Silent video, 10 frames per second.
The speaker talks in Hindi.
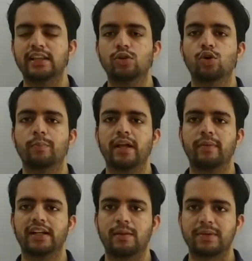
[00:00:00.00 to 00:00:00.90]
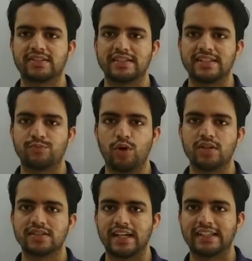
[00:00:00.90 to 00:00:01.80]
इन दोनों पिगमेंट का परसेंटेज
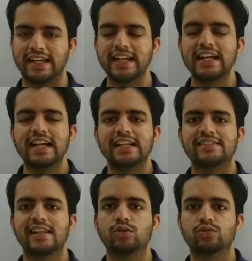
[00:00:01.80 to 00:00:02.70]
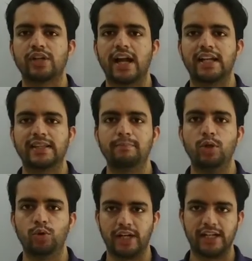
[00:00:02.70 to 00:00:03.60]
बहुत ज्यादा है इसलिए उनको क्या कहते
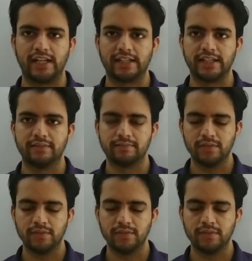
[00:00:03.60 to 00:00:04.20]
हैं ब्लू ग्रीन अलगी